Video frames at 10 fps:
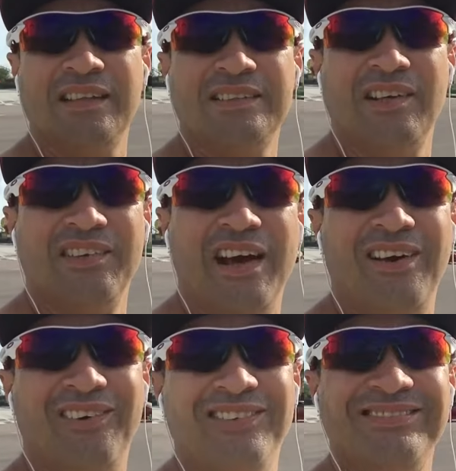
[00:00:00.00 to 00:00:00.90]

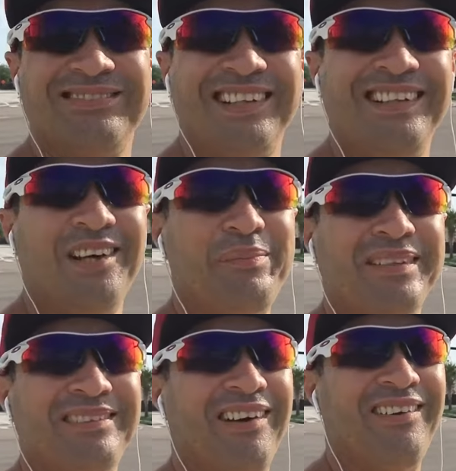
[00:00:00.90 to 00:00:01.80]
Nacional, entendeu,
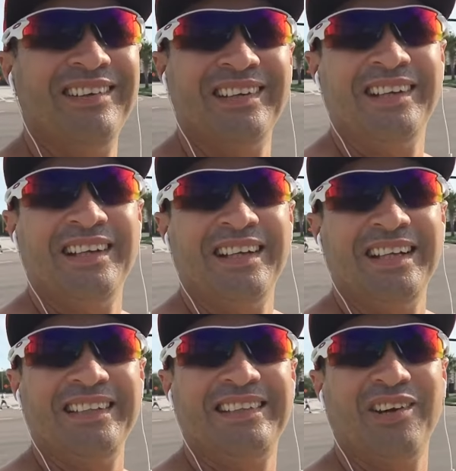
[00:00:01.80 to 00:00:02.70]
pessoal?
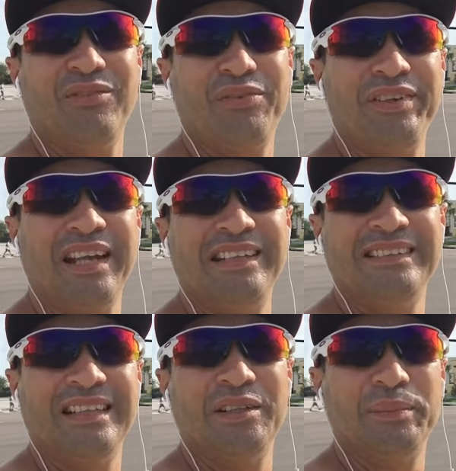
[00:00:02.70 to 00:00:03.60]
Então eu vou
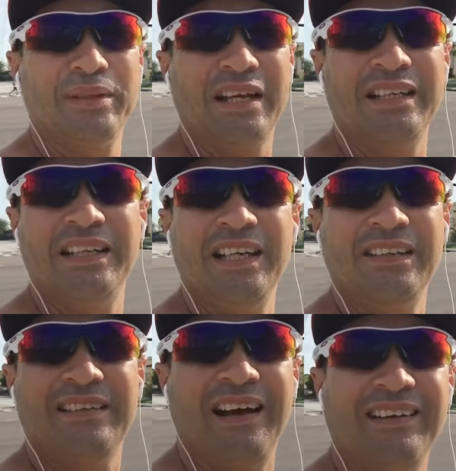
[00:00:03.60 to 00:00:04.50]
finalizando por
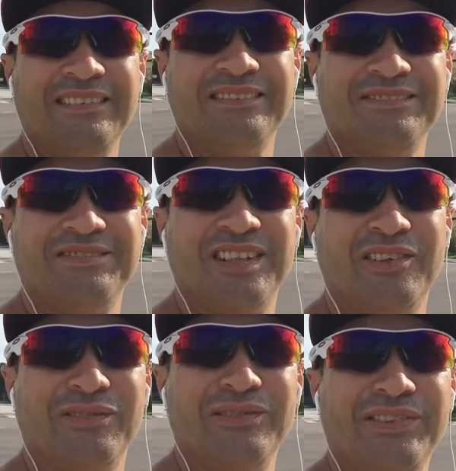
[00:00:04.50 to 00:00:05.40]
aqui, tá?
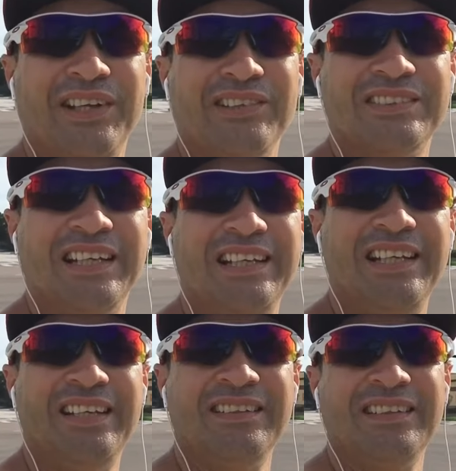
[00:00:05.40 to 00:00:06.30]
ficam com Deus
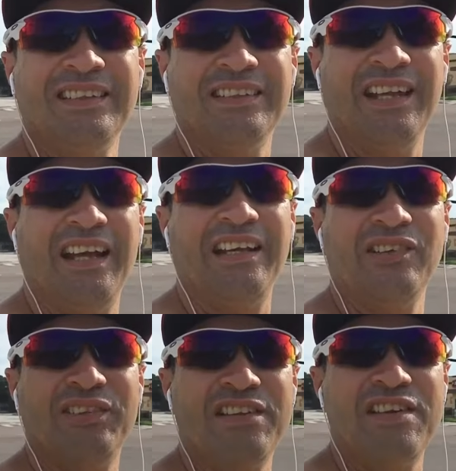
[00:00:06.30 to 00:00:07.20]
aí. Né?
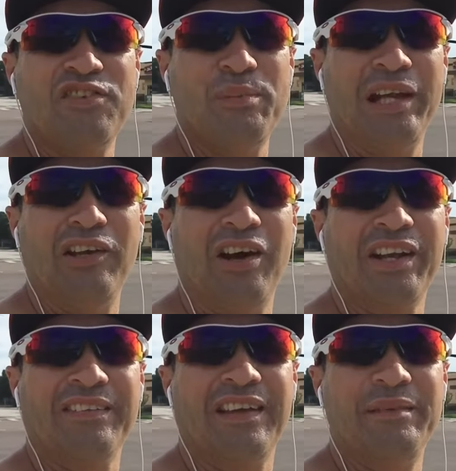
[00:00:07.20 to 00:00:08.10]
Eu desejo
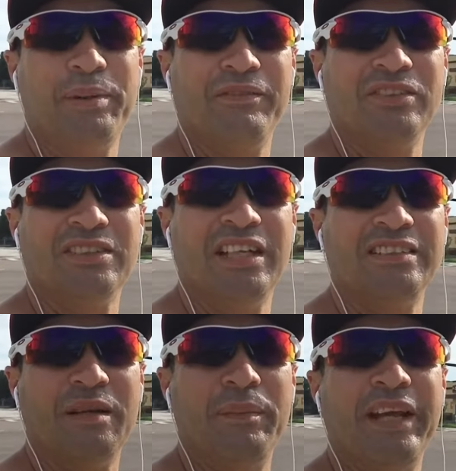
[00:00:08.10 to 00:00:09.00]
melhoras aí para
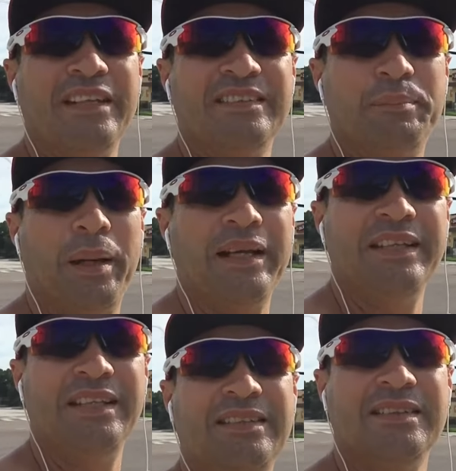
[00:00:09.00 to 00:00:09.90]
vocês também nesse
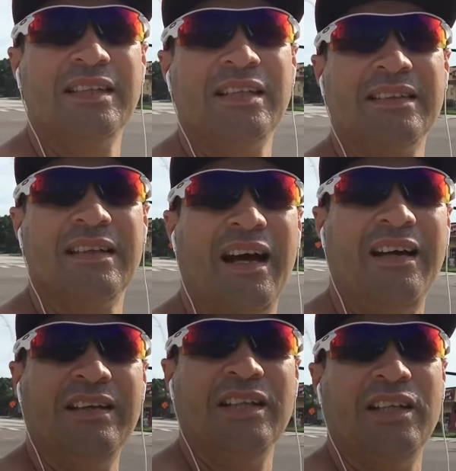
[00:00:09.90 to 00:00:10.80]
país,
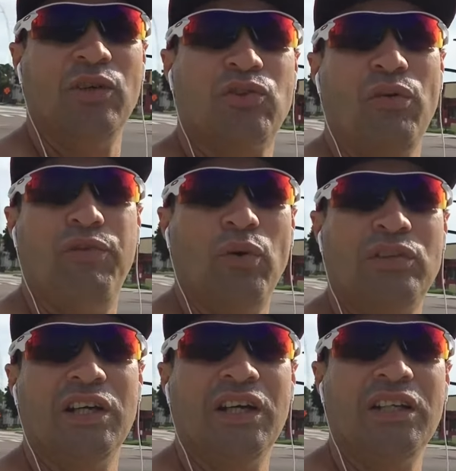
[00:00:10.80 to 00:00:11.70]
tá? Eu tô
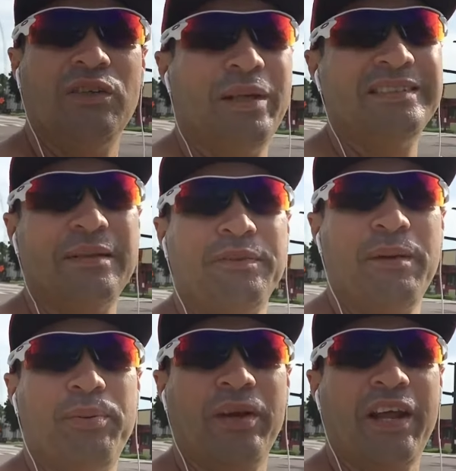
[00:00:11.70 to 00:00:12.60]
voltando, mas é
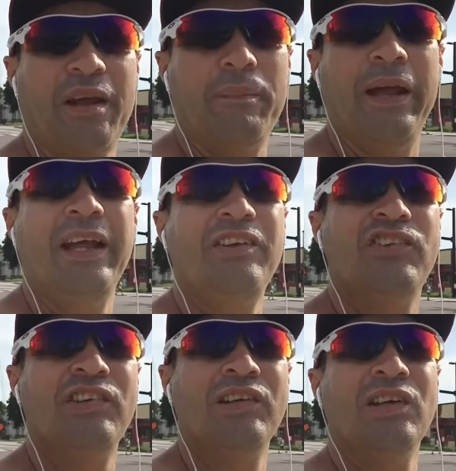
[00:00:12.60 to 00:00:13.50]

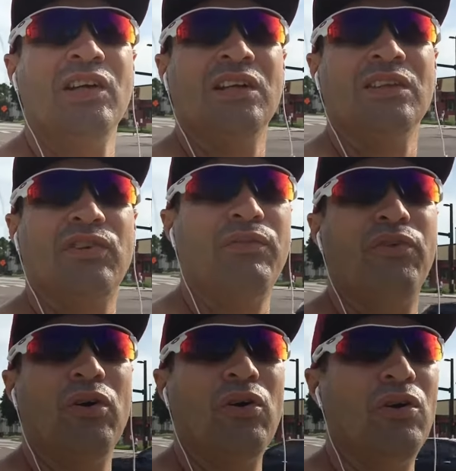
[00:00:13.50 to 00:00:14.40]
temporariamente. Só
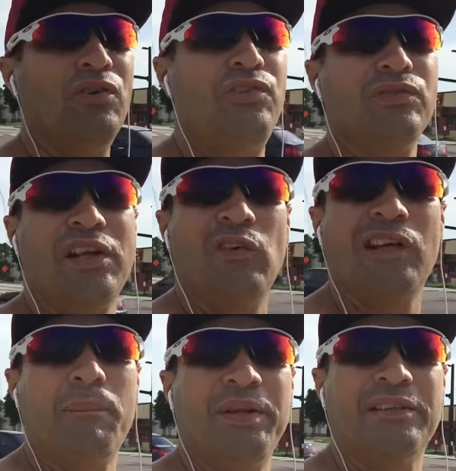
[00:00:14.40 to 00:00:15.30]
vou juntar um
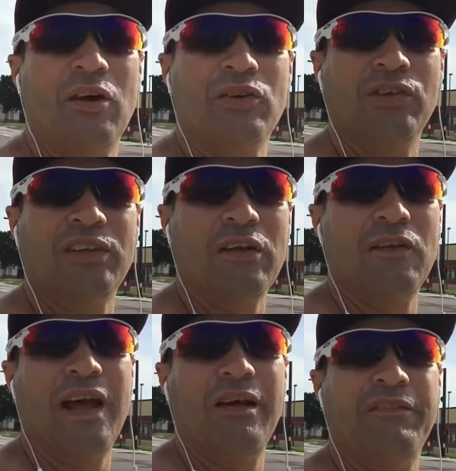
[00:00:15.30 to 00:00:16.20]
capital que eu tenho
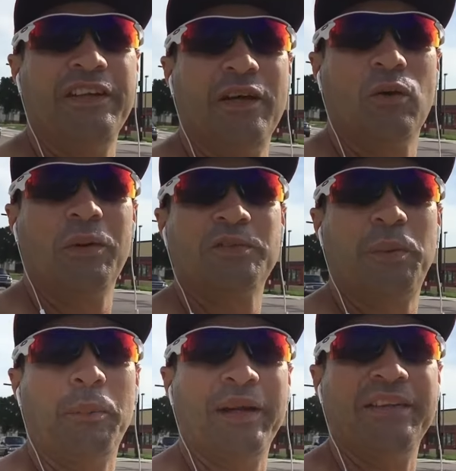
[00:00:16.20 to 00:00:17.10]
lá, vender algumas
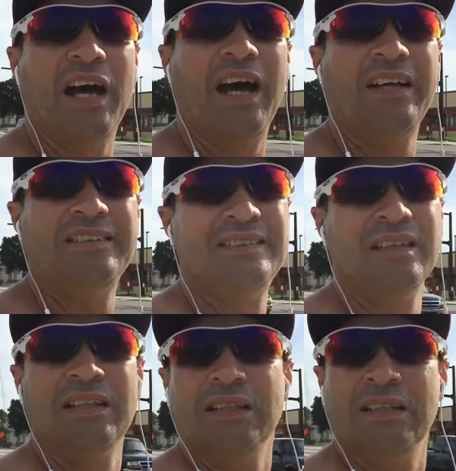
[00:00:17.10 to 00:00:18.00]
propriedades
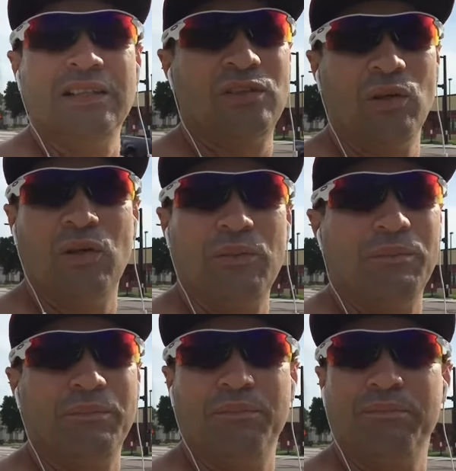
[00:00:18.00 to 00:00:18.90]
e tô
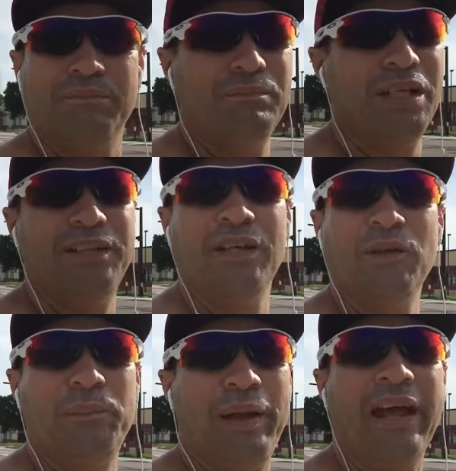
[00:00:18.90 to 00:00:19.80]

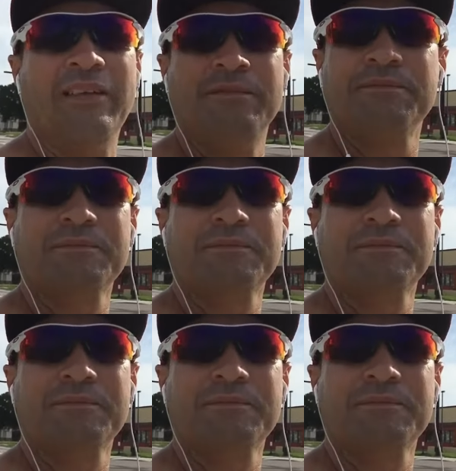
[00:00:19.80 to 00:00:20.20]
mandando pé.